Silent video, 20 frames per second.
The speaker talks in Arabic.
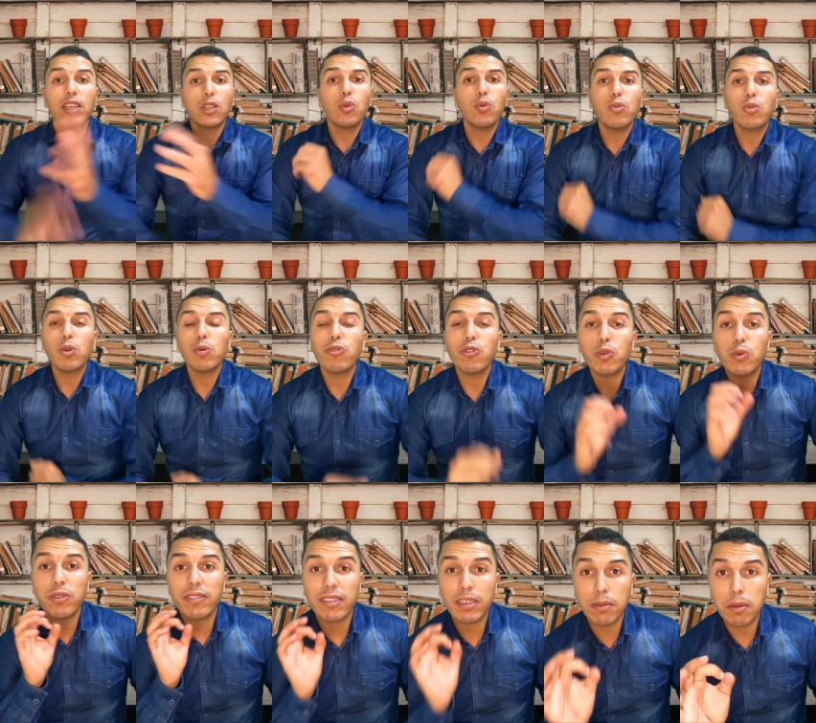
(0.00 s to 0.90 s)
اللي سولتكم
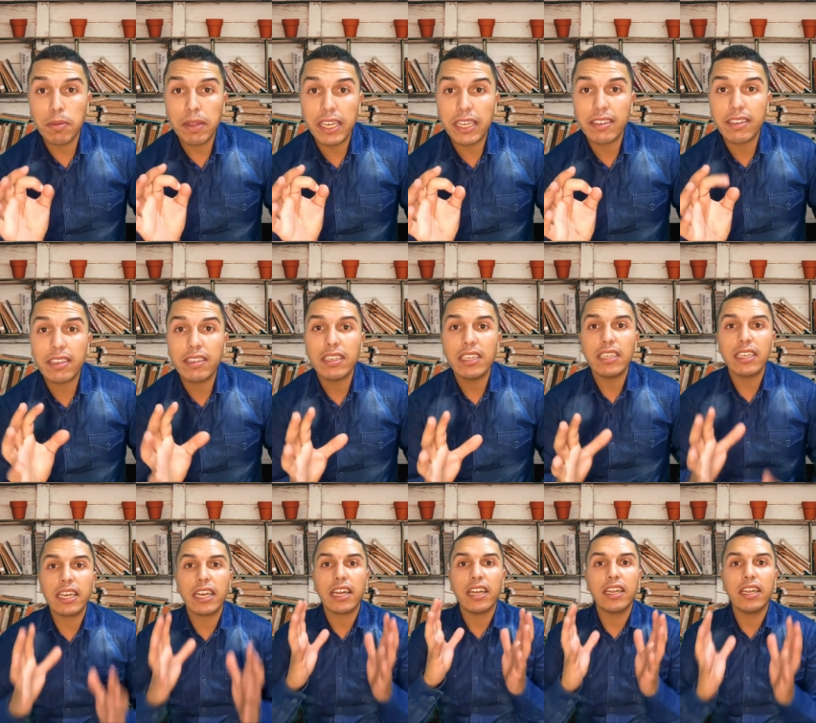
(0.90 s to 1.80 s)
شنو هو السبب الاساسي
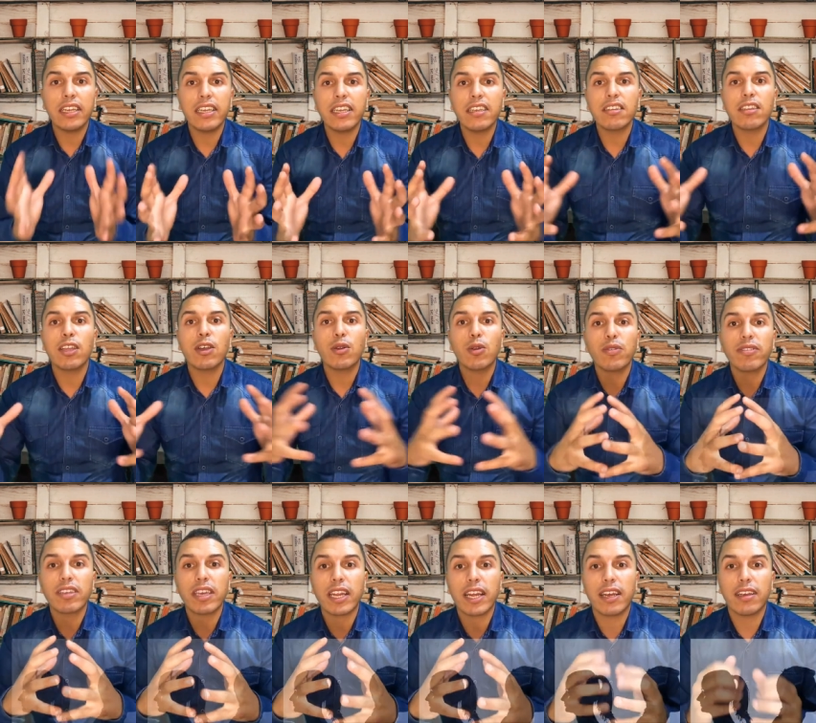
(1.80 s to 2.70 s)
اللي كيخلي الناس يدخلوا
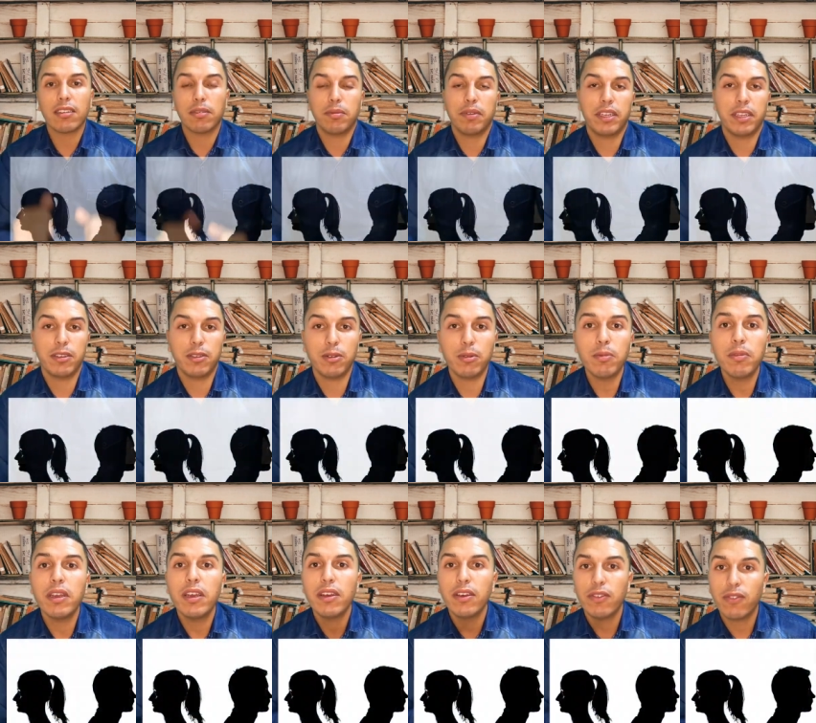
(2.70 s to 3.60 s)
صراعات
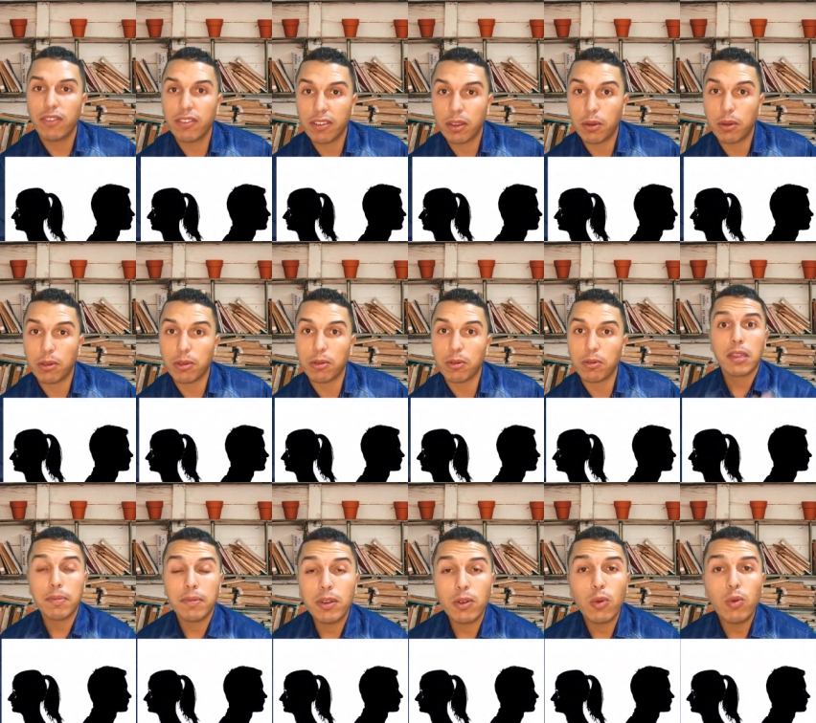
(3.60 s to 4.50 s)
بيناتهم في التواصل
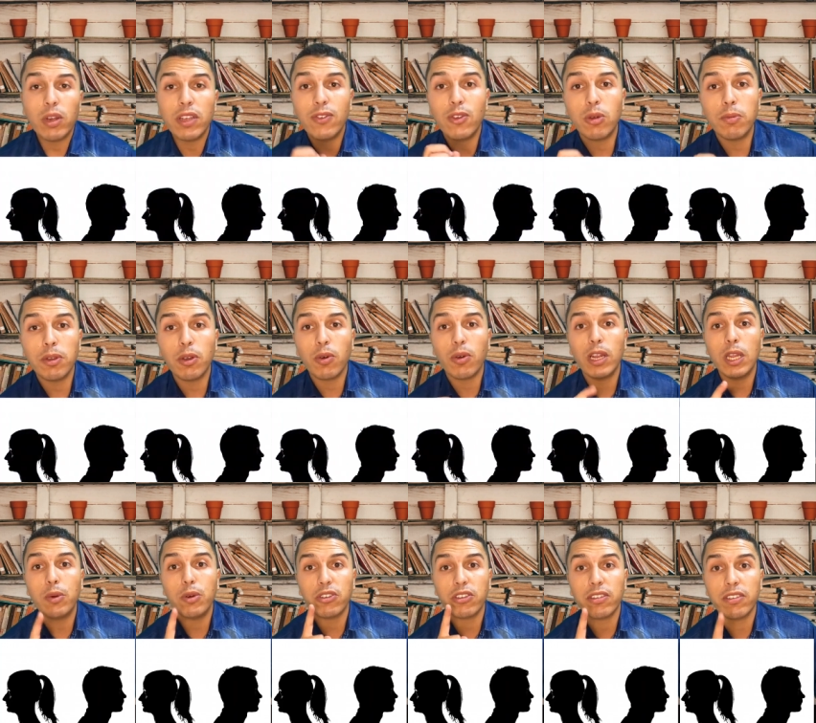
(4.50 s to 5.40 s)
طبعا كل واحد فيكم يقول
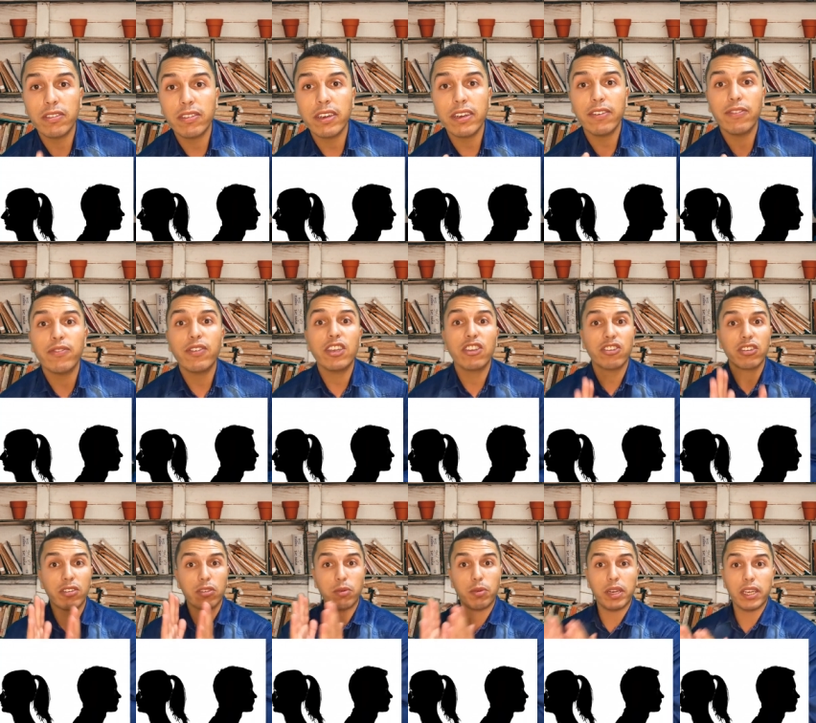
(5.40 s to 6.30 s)
لي واش انت فيك
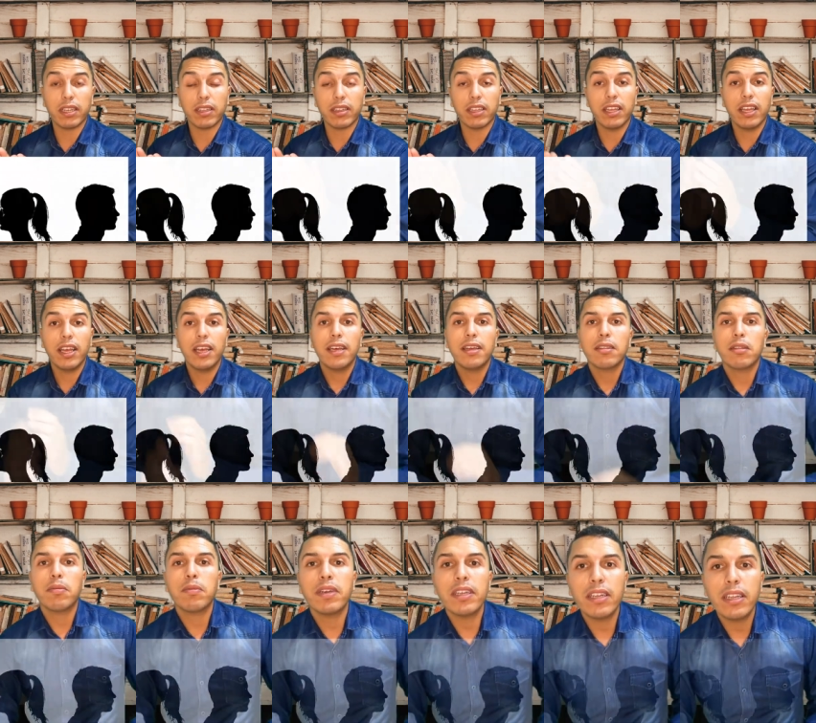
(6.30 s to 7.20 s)
شخص واحد
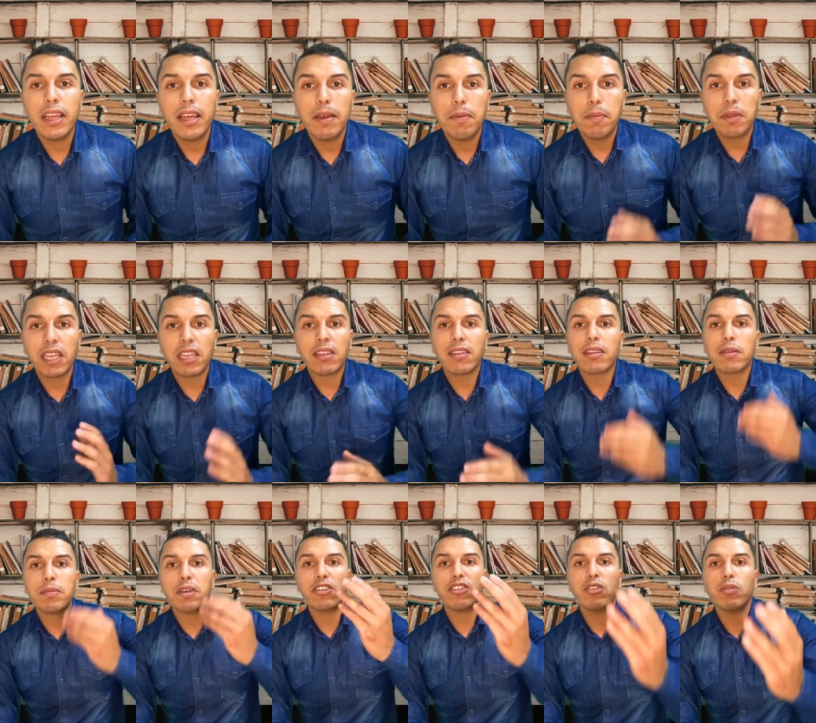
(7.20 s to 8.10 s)
طبعا ملي
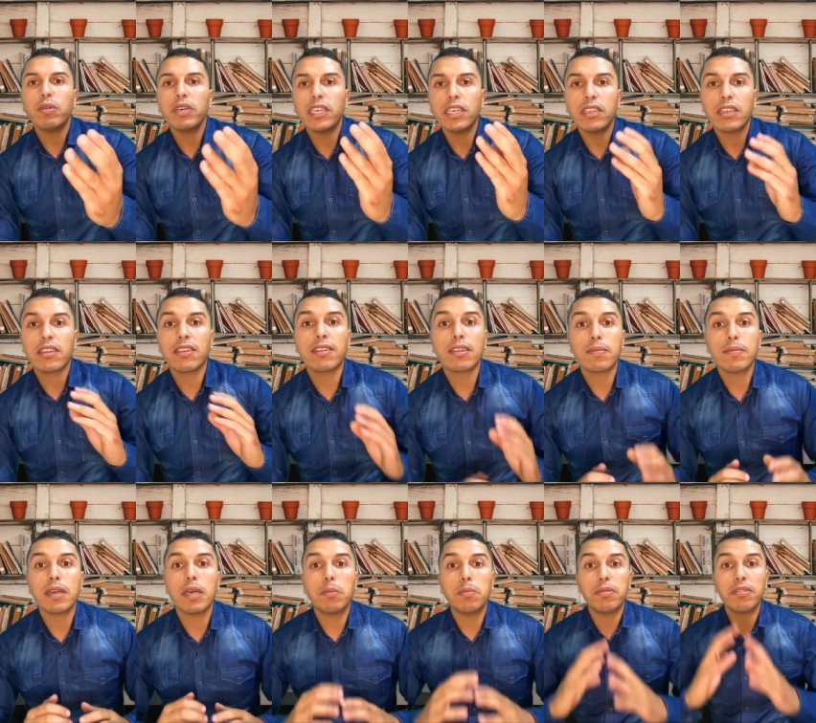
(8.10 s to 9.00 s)
تهضر مع شي واحد تهضر
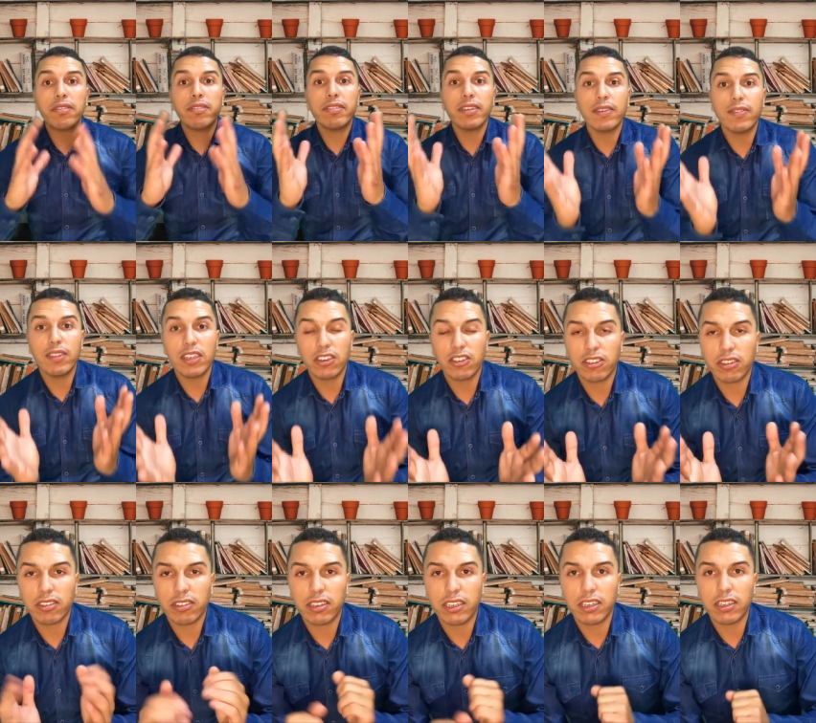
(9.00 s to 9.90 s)
معاه بزاف ديال
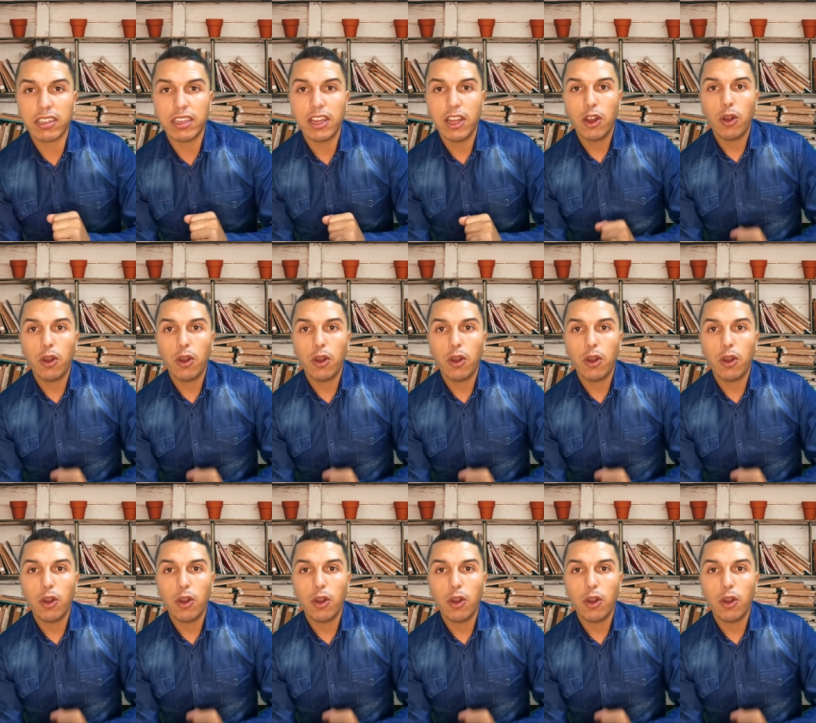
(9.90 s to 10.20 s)
الشخصيات